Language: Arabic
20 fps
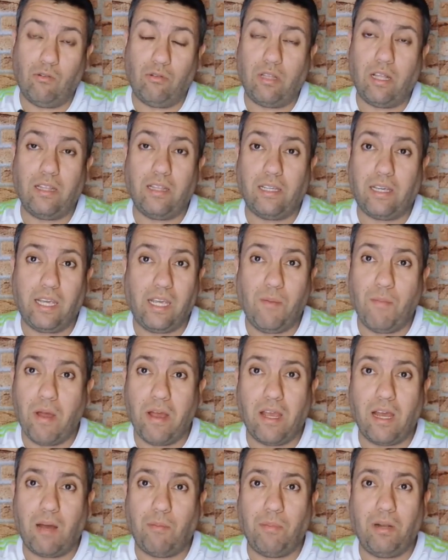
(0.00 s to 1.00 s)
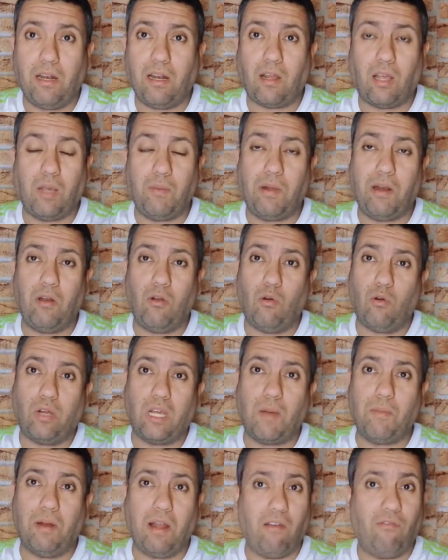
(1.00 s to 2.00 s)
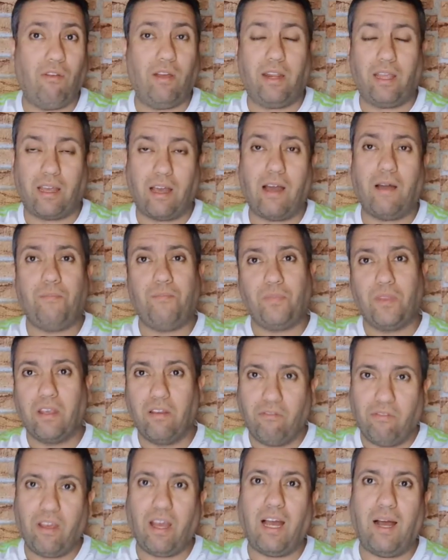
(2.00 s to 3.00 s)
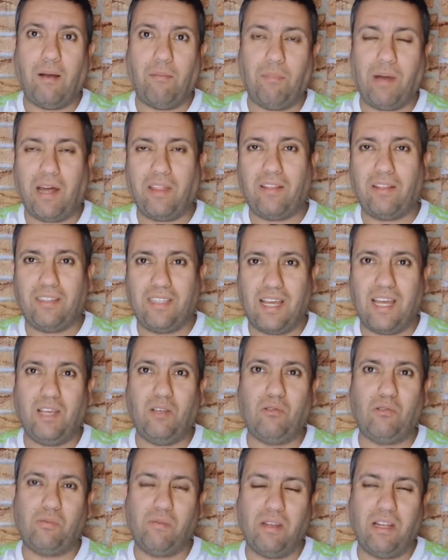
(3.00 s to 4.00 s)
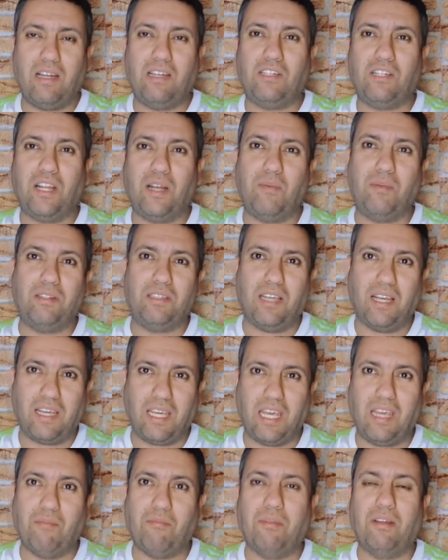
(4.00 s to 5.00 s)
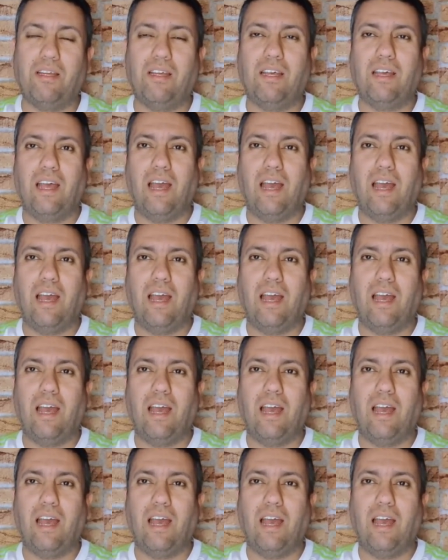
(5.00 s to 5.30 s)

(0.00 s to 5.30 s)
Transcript: يعود عندك حمايه من قبل الحكام الافارقه فيها بعض التحيز من الجانب التحكيم